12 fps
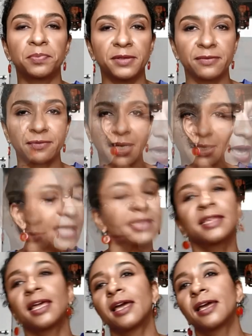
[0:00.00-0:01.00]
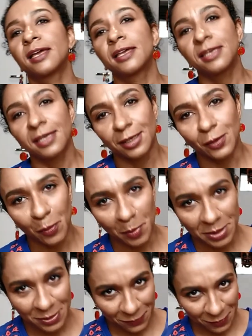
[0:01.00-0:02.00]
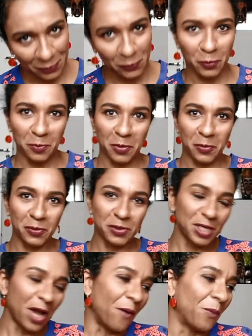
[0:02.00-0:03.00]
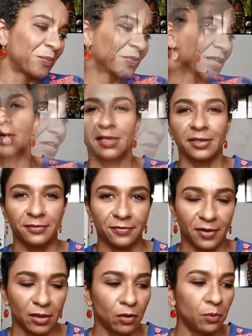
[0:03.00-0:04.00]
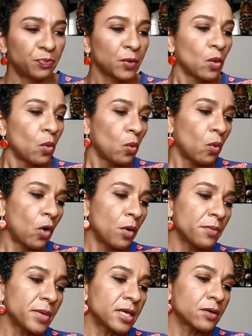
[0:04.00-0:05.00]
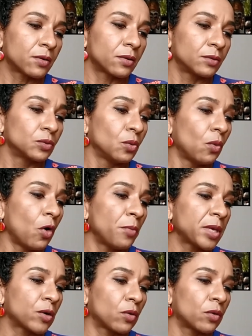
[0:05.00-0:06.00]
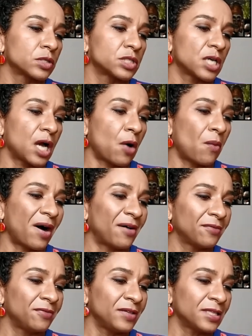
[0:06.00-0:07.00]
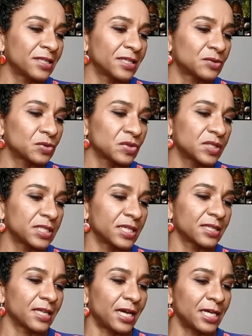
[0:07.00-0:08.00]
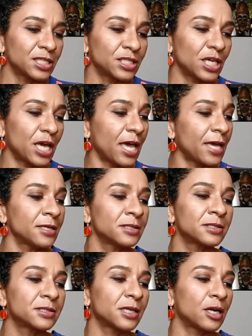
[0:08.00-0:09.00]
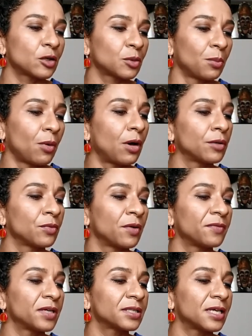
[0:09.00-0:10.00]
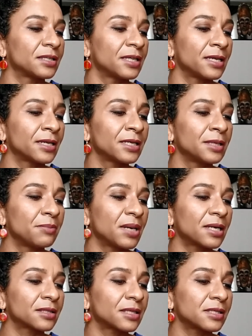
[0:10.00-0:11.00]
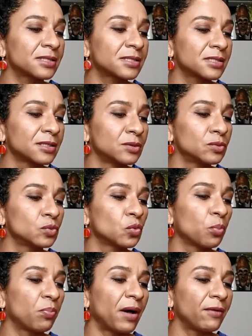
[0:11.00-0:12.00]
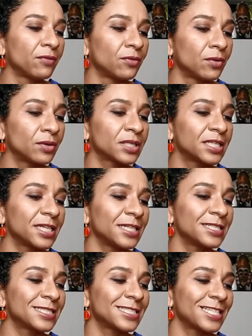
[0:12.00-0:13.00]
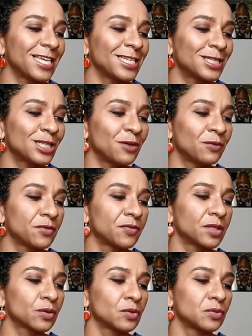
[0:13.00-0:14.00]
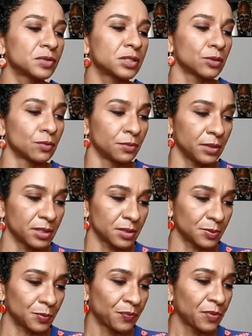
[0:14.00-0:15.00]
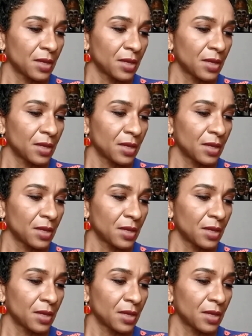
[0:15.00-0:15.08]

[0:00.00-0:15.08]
e o privado. Até que ele começa a falar do homem cordial. O que, é que ele fala? Homem, no homem cordial, a vida em sociedade é, de certo modo, uma verdadeira libertação do pavor que ele sente em viver consigo mesmo,